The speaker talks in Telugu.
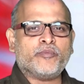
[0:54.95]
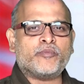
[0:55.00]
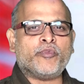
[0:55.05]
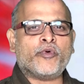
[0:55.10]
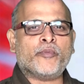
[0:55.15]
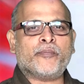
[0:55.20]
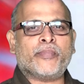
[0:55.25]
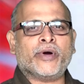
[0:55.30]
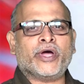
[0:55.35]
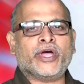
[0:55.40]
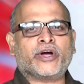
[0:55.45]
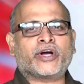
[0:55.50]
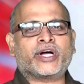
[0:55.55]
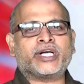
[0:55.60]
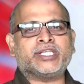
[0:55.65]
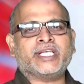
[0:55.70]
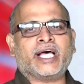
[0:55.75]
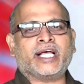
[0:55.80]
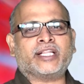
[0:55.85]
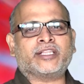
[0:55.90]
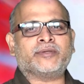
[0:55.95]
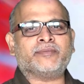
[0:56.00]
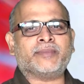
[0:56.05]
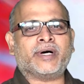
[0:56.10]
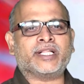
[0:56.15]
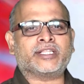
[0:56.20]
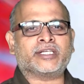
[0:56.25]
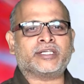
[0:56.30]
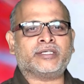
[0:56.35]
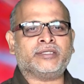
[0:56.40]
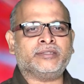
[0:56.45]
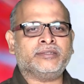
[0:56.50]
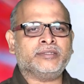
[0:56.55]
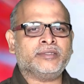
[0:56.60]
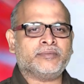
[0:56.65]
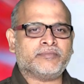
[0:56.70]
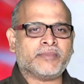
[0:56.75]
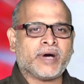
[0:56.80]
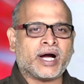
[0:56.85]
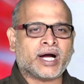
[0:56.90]
ముప్పై ఒక్క శాతం మాత్రం
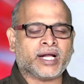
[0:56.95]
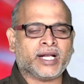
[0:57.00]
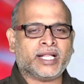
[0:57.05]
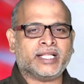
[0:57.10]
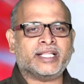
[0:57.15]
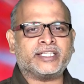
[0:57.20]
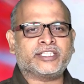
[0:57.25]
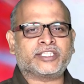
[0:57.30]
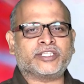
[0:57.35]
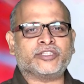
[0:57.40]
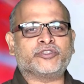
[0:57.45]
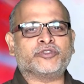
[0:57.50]
బంగ్లాదేశ్కి